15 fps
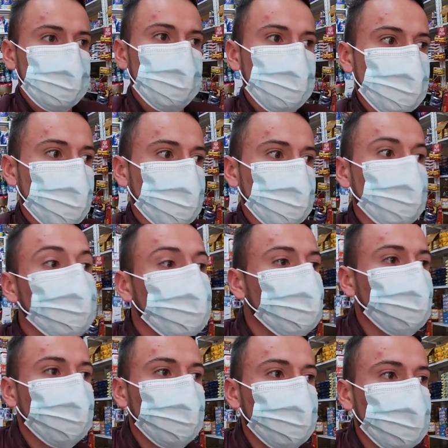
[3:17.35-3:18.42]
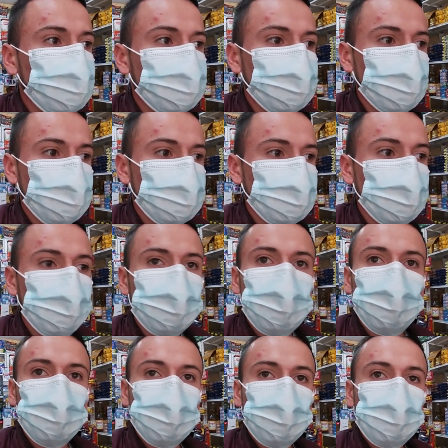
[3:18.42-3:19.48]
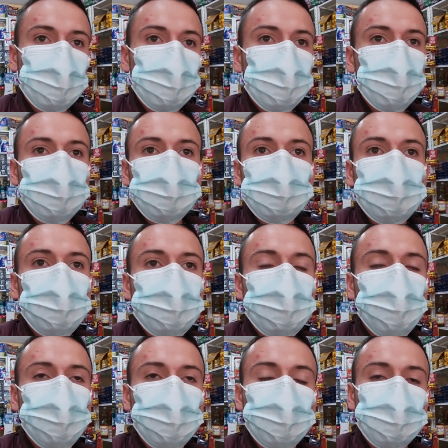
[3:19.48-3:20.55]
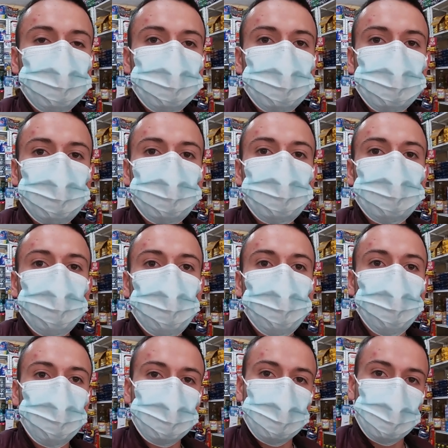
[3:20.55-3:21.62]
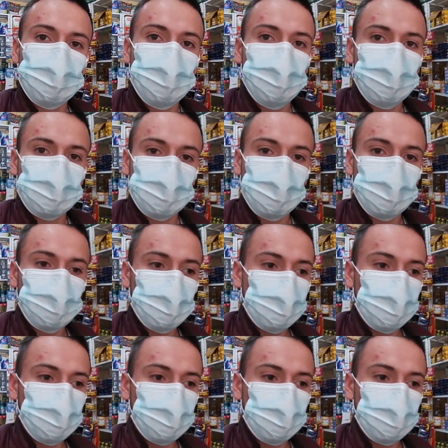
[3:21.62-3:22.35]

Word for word: Y el man no, que después volvió, que es que yo le pagué con uno de, de 20, me dice.